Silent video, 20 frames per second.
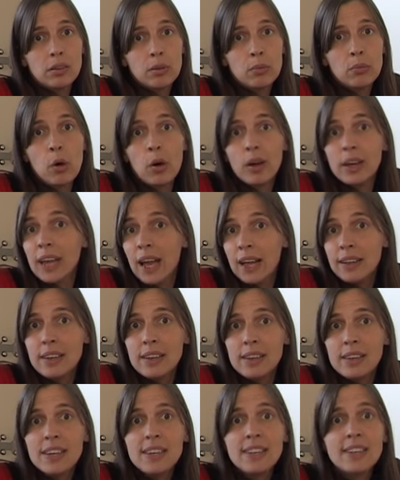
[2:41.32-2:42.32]

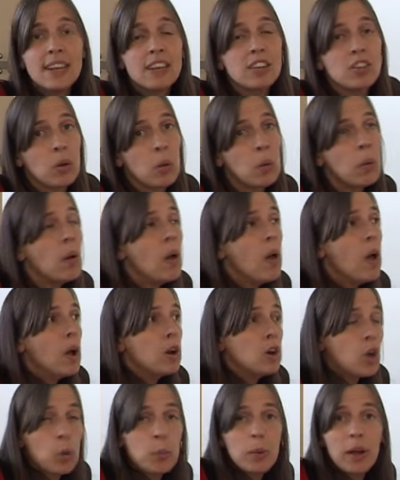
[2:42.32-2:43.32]
Morgane, 17 ans.
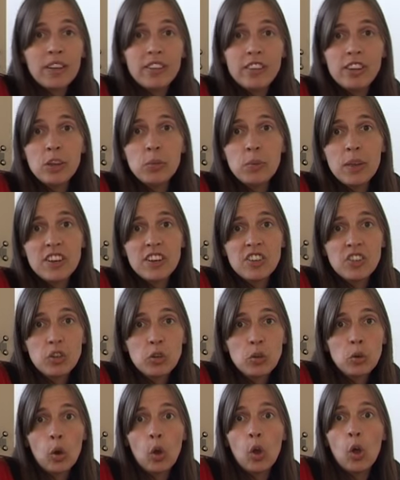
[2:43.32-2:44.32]
Leurs pratiques, bien
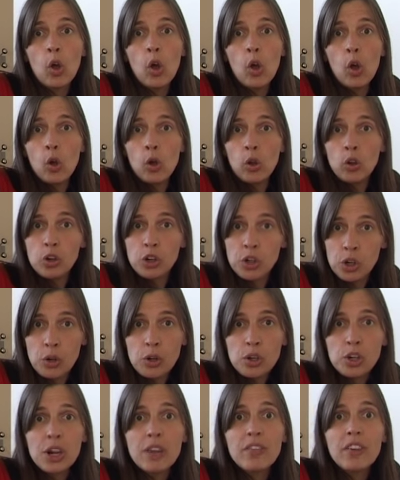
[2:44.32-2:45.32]
sûr,
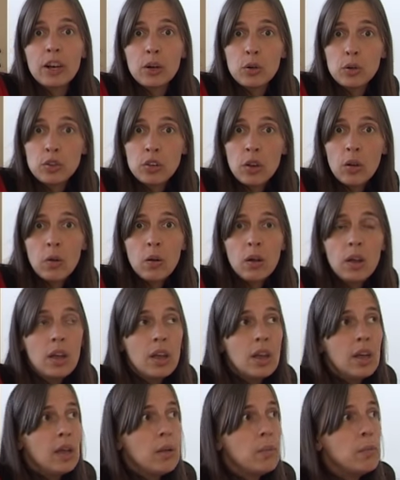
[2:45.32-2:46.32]
changent avec le temps,
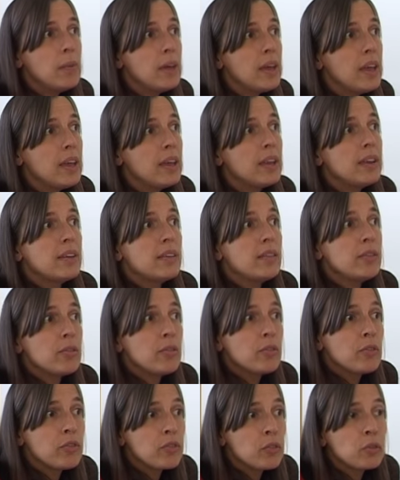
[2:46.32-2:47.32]
mais
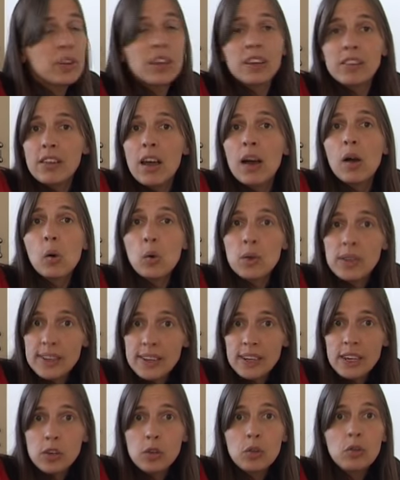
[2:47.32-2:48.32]
font état
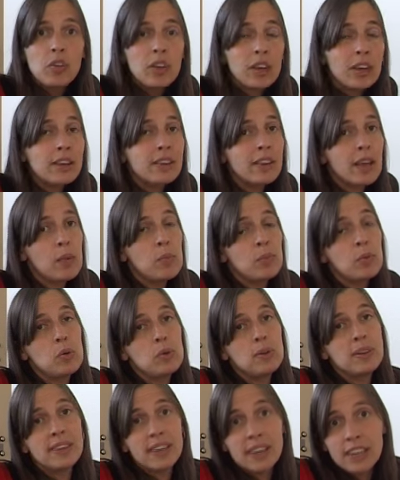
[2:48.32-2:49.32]
aussi de
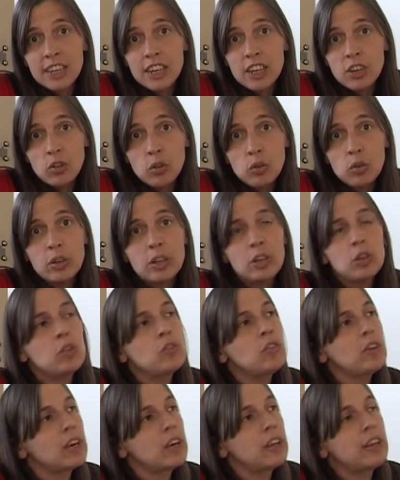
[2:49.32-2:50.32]
véritables inquiétudes et de
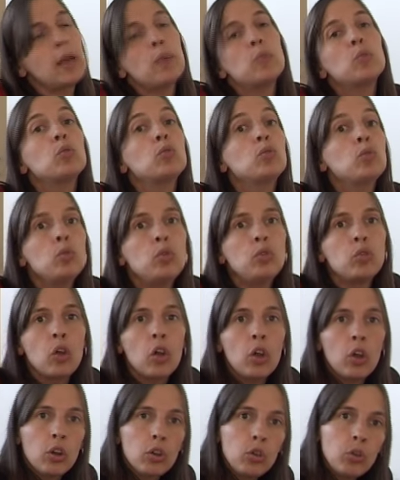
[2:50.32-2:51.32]
véritables doutes
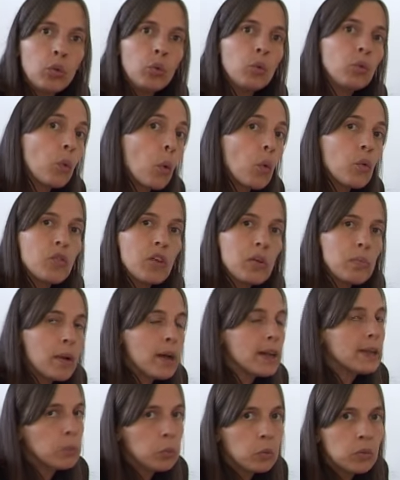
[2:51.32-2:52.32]
dont on fait
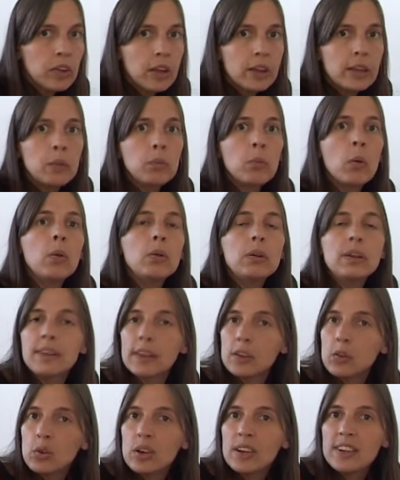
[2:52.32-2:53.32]
part spontanément les
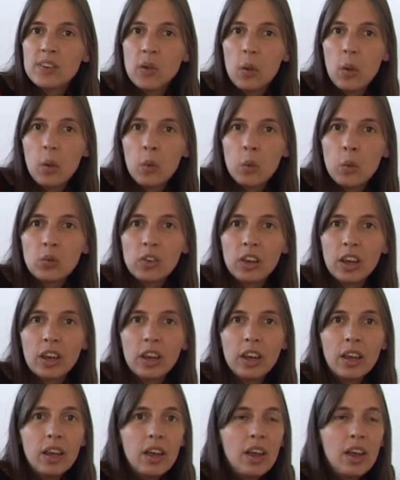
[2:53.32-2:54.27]
adolescents rencontrés.